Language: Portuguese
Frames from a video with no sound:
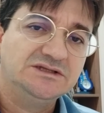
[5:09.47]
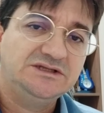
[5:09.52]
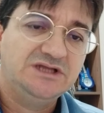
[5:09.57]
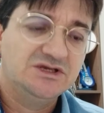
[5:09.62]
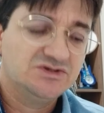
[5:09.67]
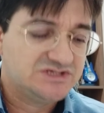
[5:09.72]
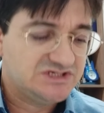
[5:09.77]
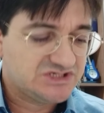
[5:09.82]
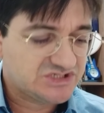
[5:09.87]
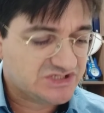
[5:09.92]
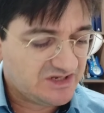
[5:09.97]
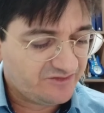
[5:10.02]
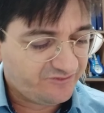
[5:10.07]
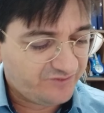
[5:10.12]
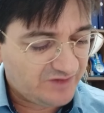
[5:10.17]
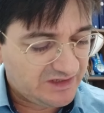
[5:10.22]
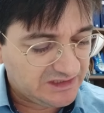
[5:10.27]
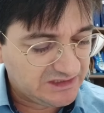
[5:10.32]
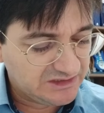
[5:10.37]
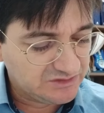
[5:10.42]
Deus está
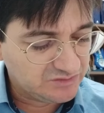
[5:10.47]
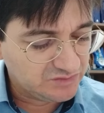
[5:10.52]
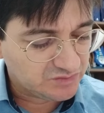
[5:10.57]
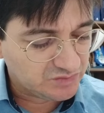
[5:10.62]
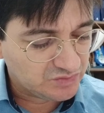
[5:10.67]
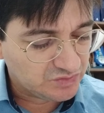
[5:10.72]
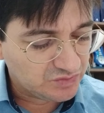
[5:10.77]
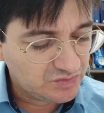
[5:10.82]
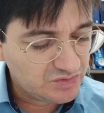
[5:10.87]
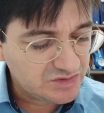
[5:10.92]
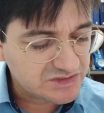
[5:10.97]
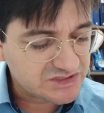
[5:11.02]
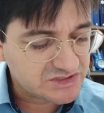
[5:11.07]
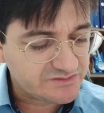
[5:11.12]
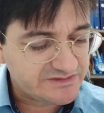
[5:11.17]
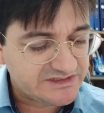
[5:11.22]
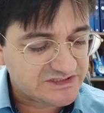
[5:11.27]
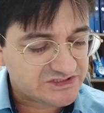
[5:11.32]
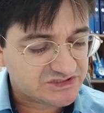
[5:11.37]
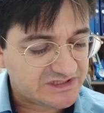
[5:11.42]
falando
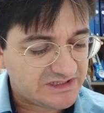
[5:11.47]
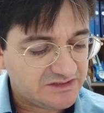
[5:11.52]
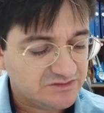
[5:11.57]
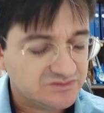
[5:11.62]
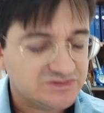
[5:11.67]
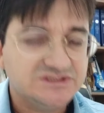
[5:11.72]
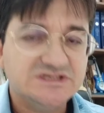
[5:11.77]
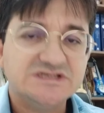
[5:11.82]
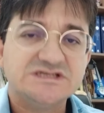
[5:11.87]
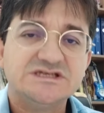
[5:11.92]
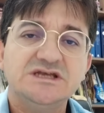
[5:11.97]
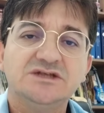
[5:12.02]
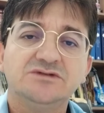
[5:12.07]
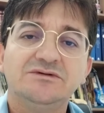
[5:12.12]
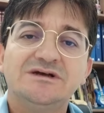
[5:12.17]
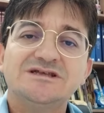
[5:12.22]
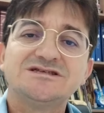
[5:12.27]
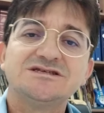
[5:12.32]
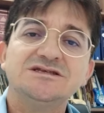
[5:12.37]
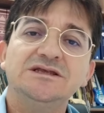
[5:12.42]
conosco e está nos
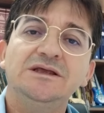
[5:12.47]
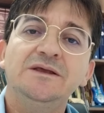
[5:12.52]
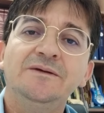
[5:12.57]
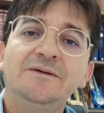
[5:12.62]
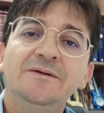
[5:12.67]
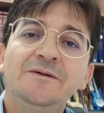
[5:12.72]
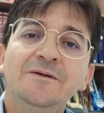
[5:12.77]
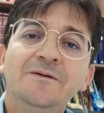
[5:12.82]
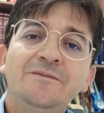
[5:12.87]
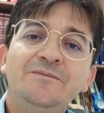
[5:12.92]
dizendo assim: